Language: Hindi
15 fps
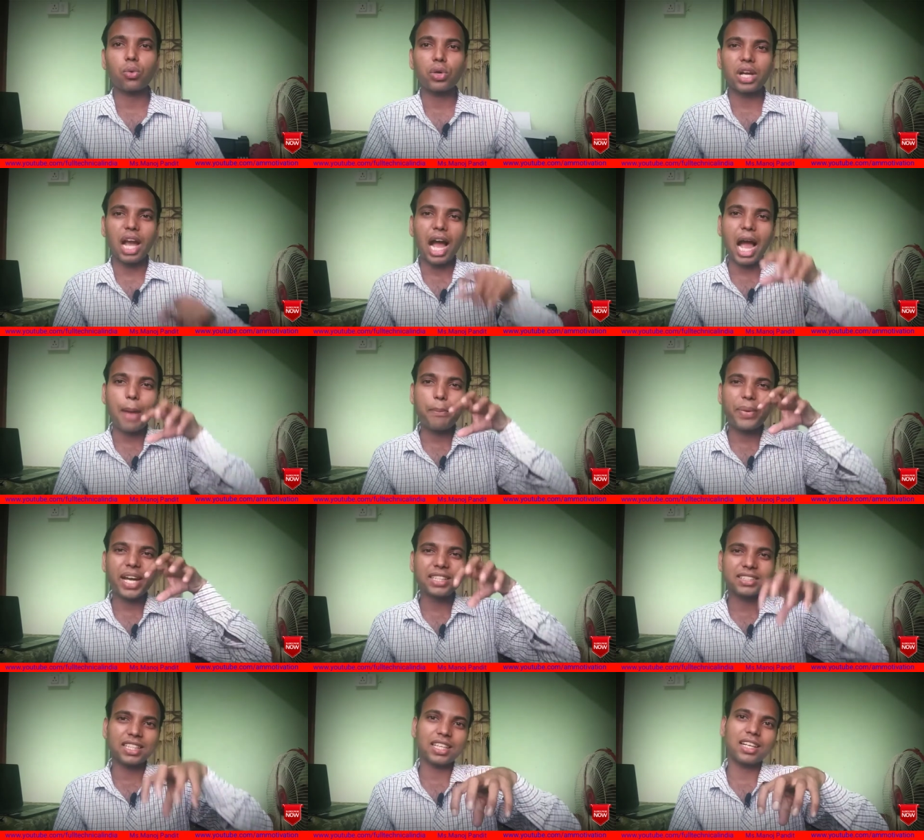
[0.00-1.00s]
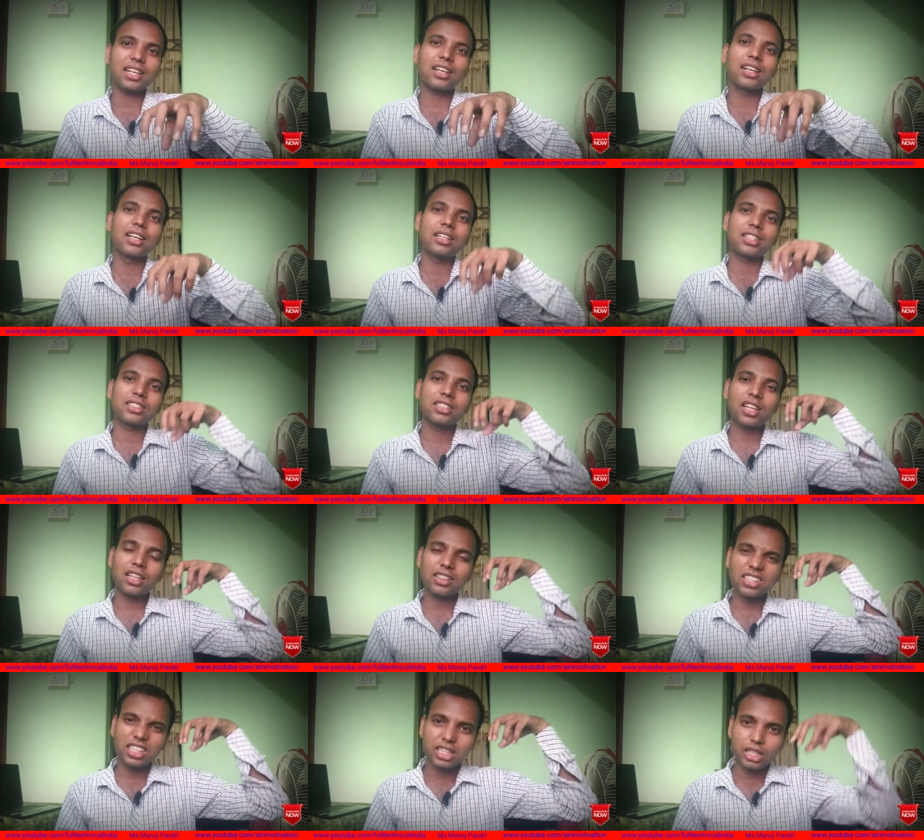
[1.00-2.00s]
और आपका चैनल
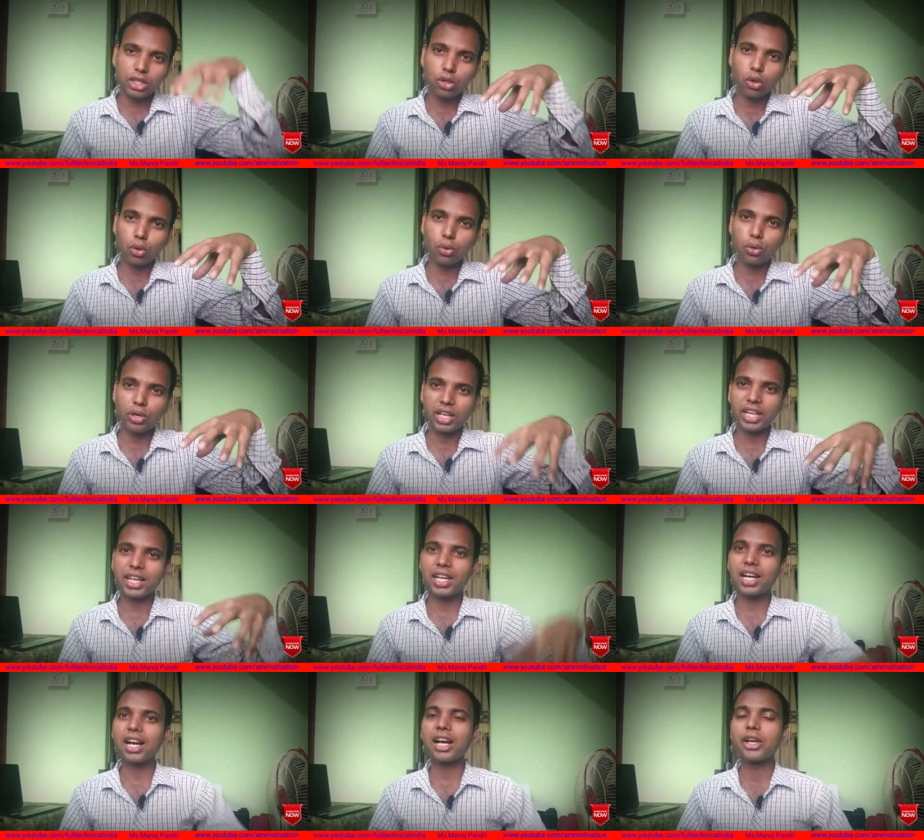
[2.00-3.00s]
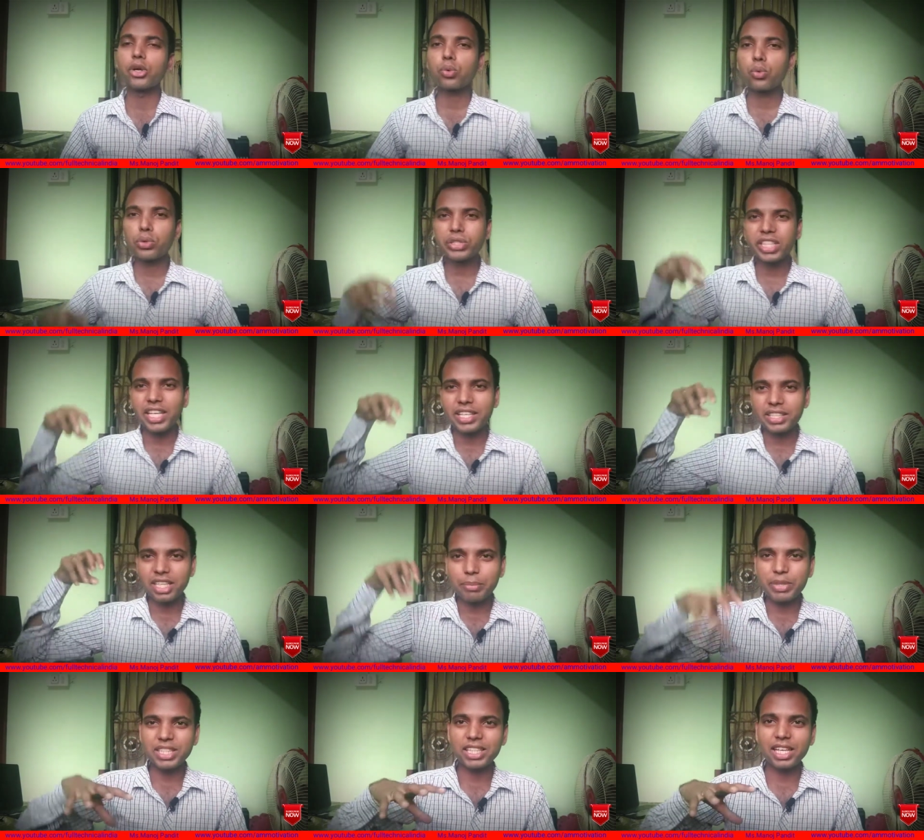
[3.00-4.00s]
जल्द ही ग्रो करेगा कुछ
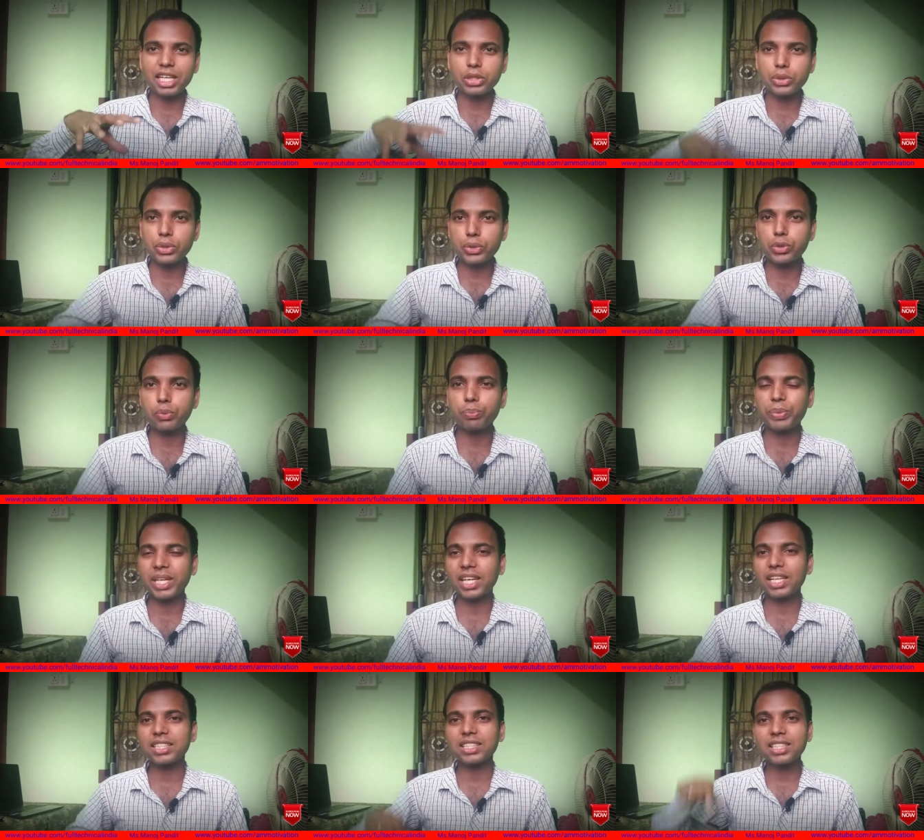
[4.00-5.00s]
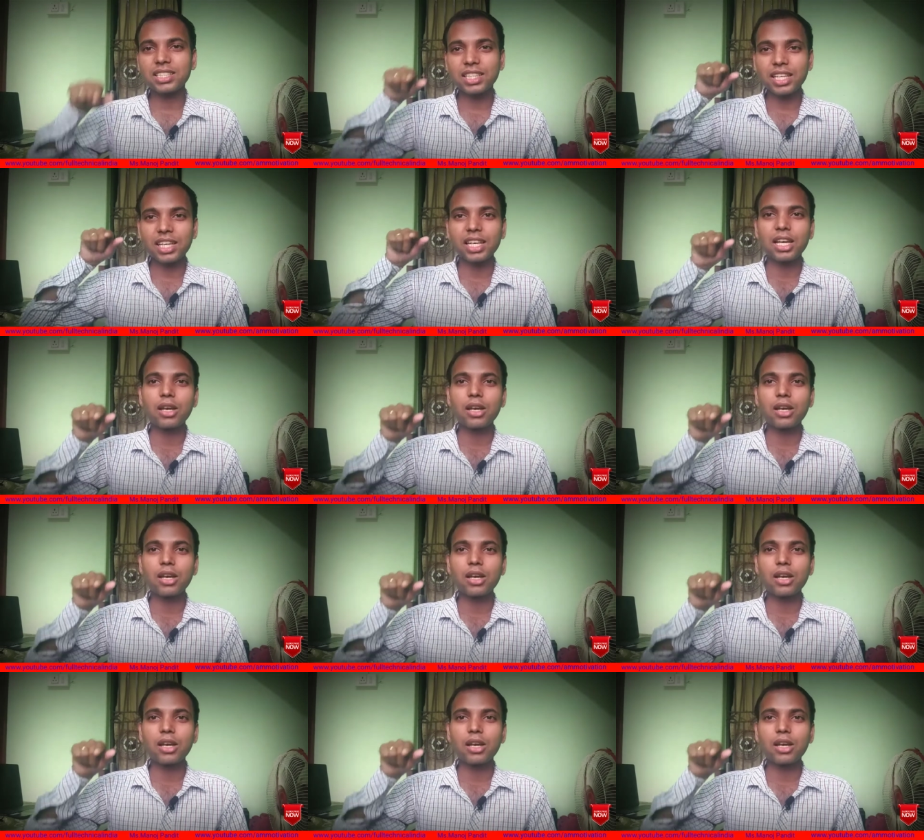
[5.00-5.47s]
ऐसे भी चैनल यूट्यूब पे है जिसे